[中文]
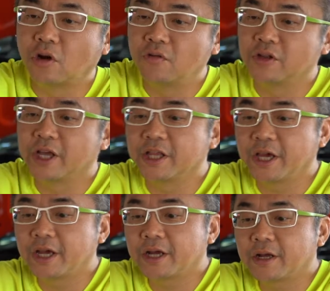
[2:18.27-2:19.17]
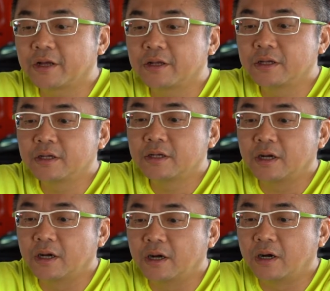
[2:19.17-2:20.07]
重复粘贴，重复粘贴，
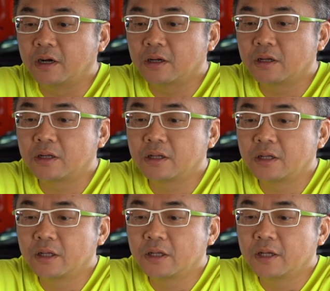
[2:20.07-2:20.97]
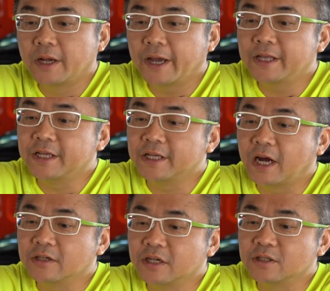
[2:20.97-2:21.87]
啊，重复粘贴。哎，你
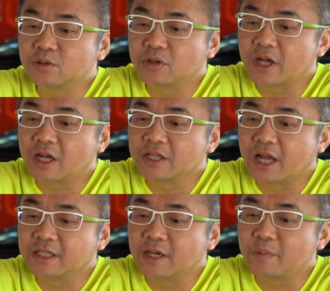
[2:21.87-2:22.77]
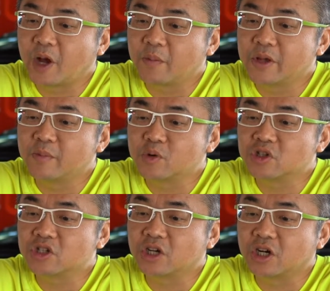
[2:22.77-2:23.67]
好像是说到哪些表面不
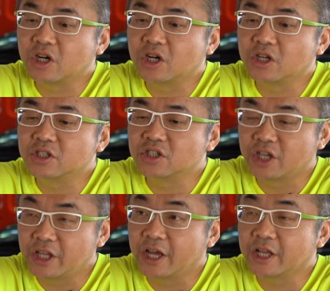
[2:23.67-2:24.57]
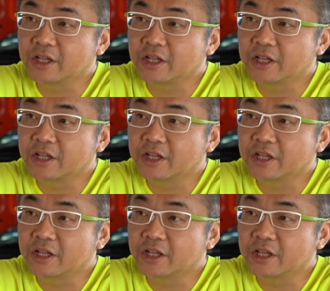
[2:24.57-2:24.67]
适合直接粘？